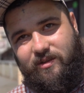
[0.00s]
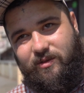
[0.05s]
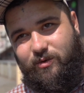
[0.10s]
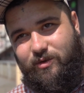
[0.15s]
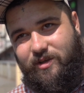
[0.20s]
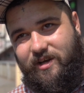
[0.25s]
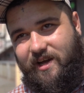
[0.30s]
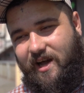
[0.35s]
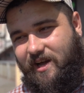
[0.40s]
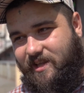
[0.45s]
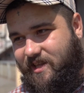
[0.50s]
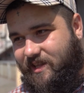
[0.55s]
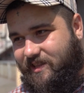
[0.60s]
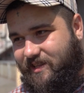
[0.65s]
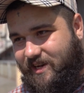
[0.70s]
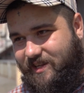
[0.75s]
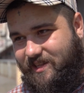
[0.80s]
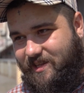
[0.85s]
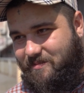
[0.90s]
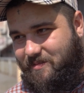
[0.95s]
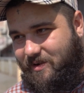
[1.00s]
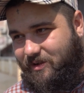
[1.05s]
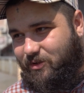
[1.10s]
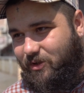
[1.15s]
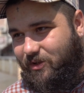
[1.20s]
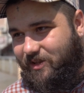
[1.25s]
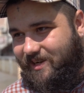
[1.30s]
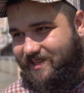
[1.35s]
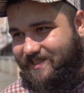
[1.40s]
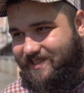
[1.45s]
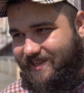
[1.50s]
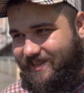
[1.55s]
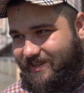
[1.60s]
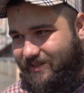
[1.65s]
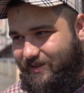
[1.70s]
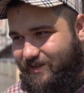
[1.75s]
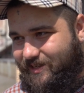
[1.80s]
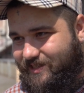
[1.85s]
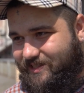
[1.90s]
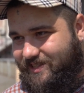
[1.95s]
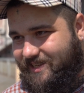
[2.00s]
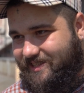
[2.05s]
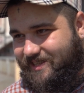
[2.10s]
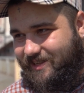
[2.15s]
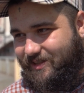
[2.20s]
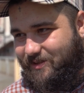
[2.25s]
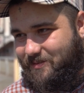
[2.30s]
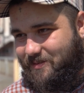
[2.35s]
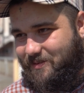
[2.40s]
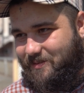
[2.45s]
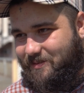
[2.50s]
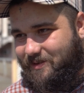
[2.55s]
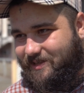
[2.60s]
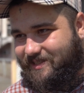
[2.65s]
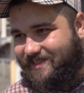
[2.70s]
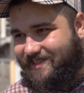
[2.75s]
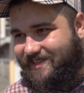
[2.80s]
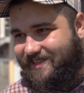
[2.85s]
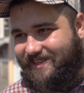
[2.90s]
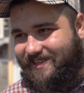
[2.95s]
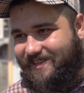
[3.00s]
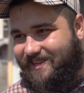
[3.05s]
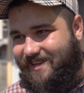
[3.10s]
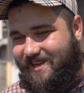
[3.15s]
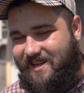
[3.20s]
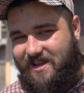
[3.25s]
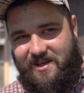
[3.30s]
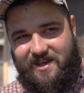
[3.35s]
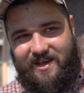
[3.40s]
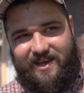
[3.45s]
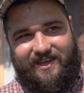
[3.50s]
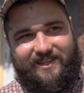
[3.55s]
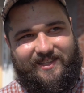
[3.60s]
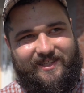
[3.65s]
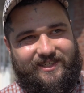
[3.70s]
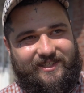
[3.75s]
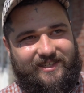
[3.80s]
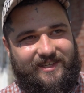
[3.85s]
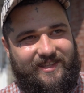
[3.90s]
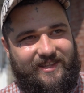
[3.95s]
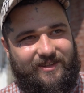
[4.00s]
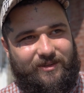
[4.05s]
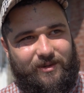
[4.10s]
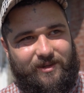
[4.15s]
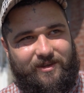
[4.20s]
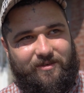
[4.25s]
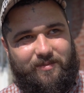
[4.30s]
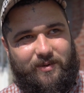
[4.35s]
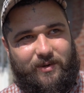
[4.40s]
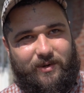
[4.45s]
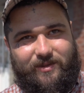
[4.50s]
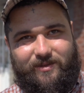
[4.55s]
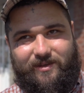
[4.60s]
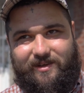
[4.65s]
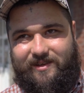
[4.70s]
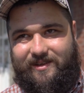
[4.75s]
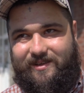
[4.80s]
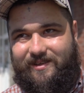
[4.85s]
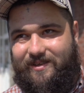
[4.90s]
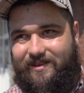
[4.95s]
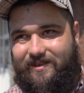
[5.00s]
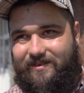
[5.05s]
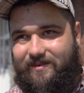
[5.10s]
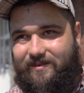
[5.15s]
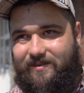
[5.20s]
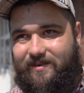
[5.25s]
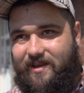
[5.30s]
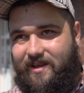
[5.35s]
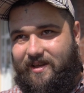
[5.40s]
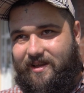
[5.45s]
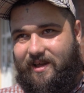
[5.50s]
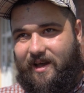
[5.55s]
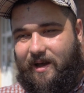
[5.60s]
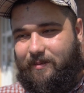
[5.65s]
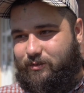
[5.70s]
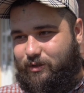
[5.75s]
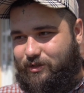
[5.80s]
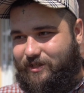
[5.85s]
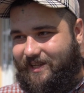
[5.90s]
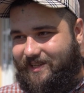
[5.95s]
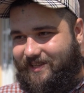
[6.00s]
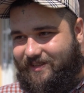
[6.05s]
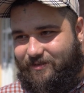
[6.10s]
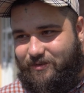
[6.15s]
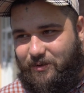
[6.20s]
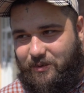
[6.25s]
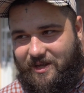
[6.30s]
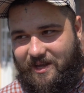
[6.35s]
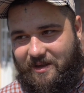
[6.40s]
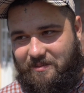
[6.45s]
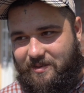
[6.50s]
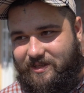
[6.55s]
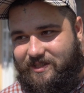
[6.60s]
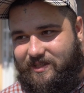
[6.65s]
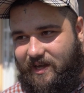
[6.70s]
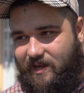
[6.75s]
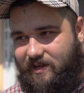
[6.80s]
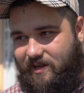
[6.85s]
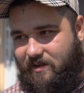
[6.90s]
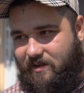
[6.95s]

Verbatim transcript: но никак не открытие Макдональдса, которое сейчас, я думаю, можно отложить надолго вперед и обсуждать это в других местах,